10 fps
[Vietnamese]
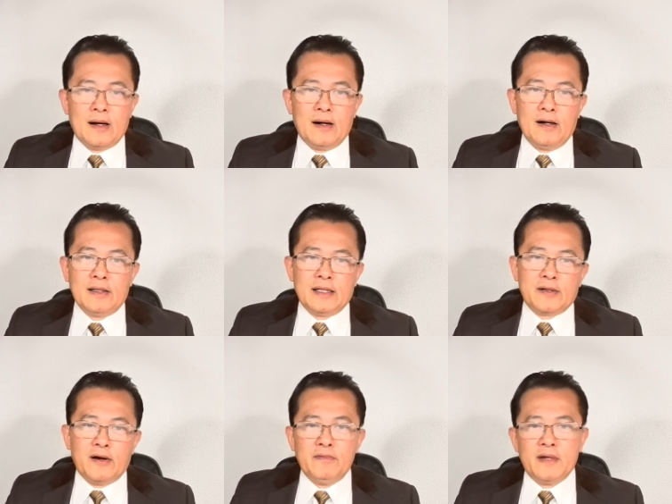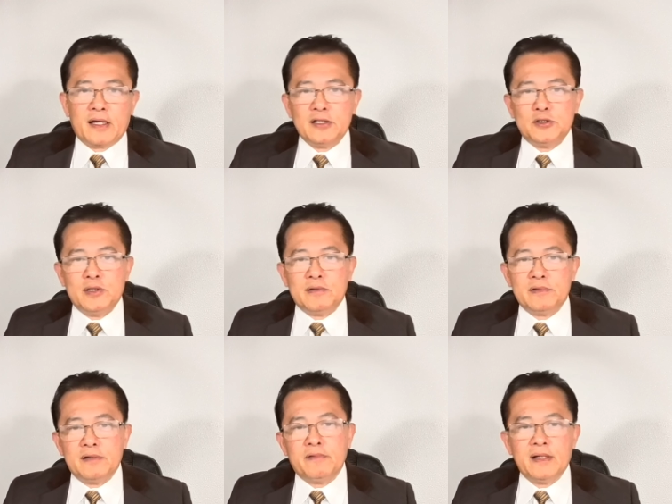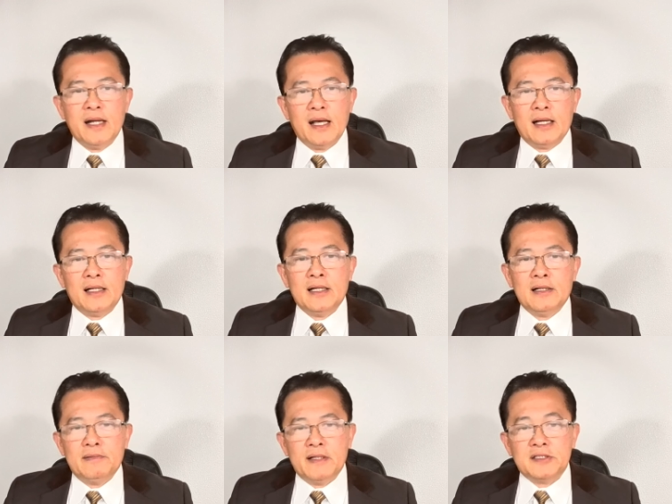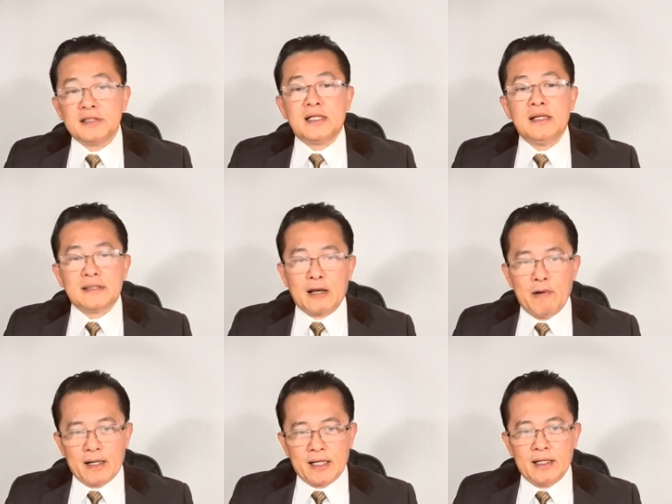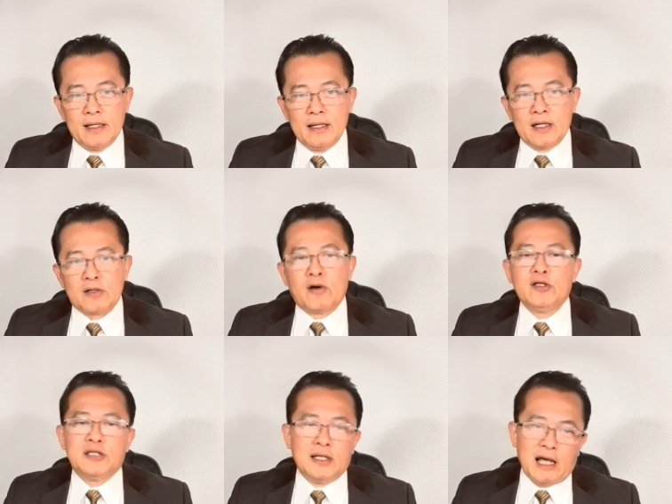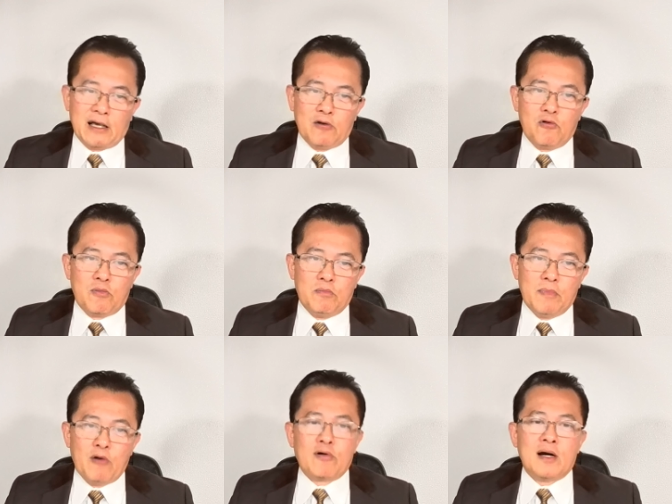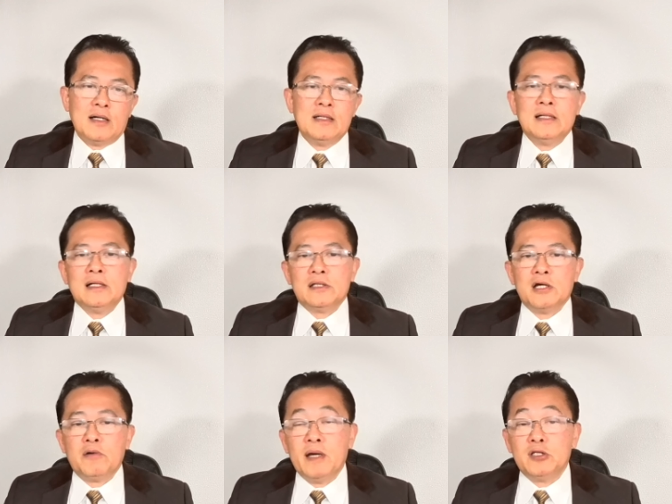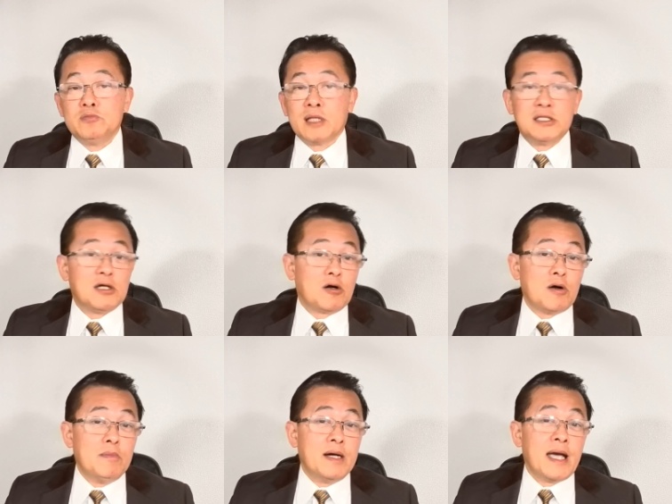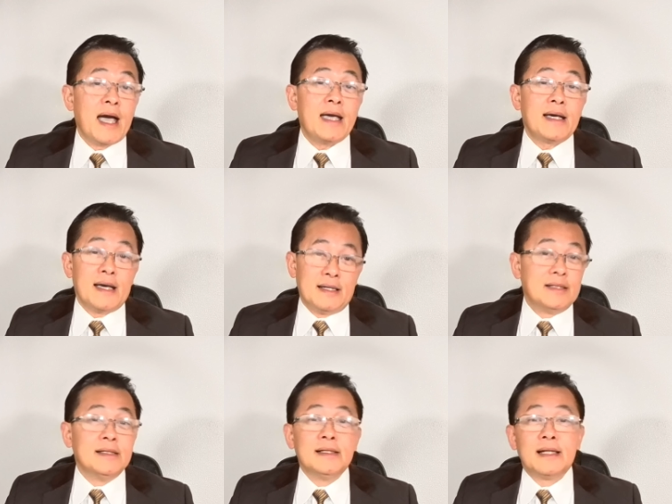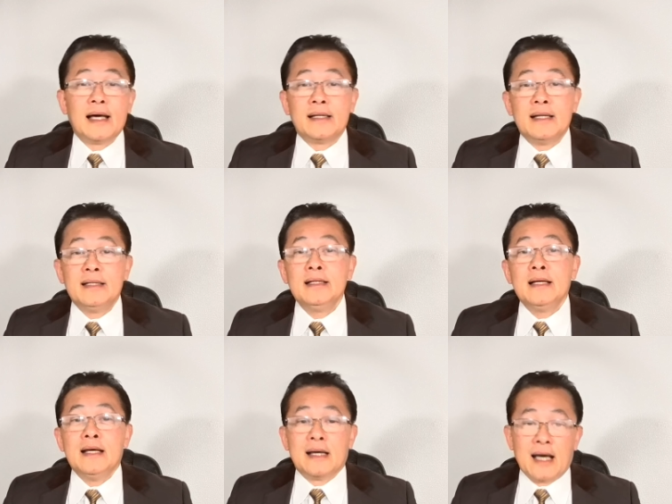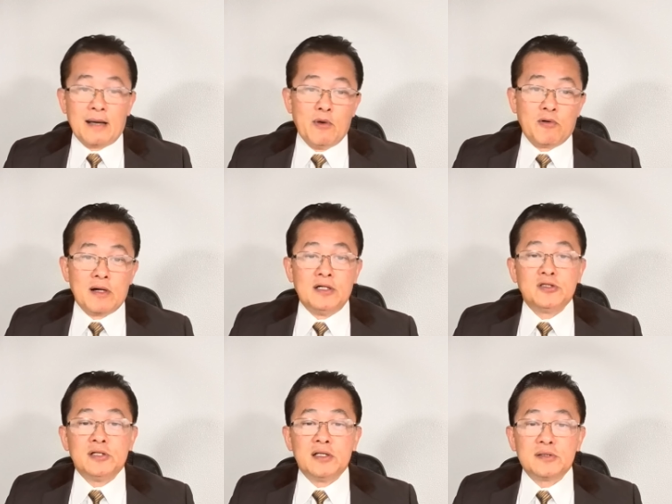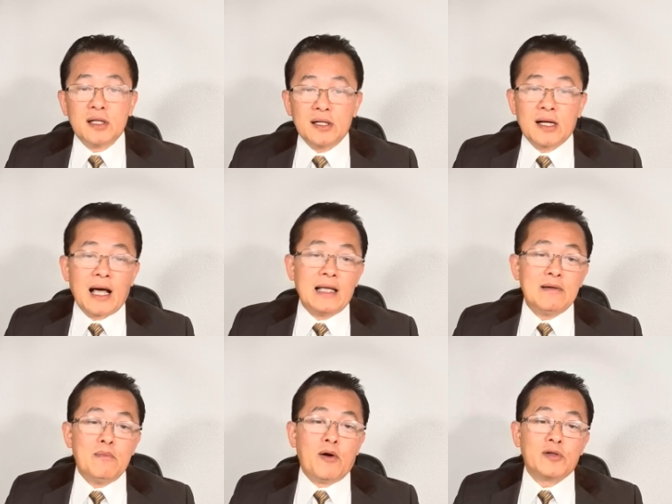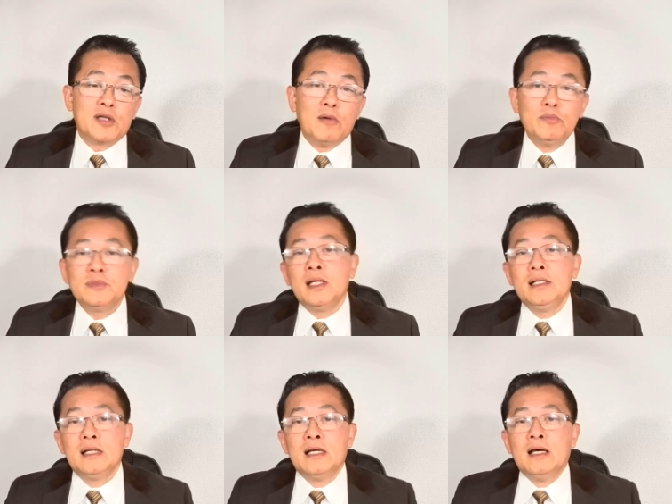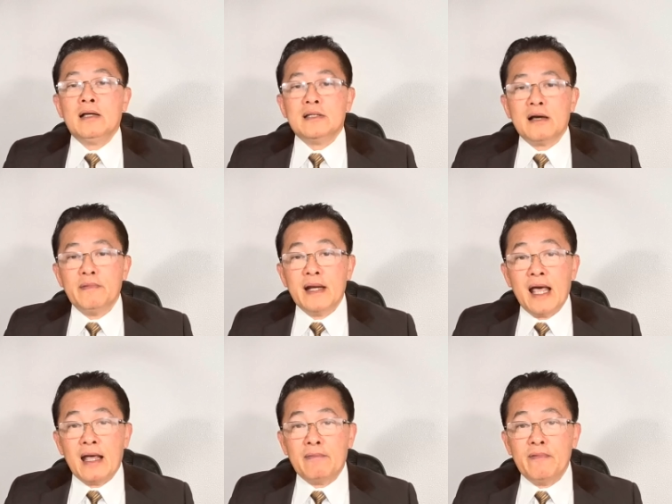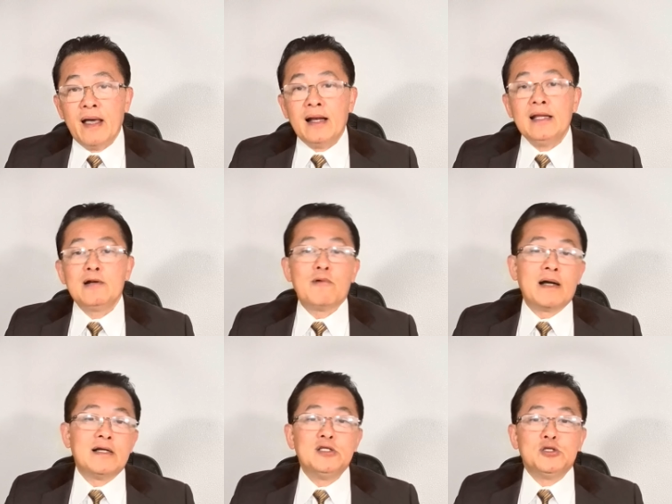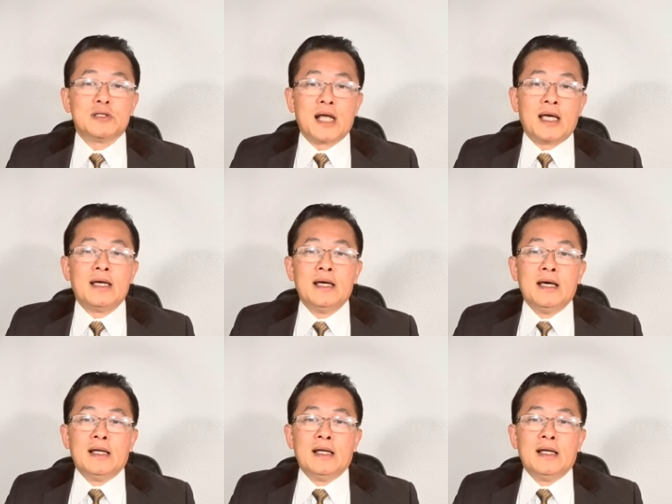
đó là nói về cái chuyện những vấn đề về giới tính ở tại Hoa Kỳ nói trở lại cái cuộc bầu cử thưa quý vị chúng ta chỉ còn có 12 ngày nữa là đến ngày bầu cử cho nên tất cả những mọi thông tin những cái vấn đề về liên quan đến chuyện này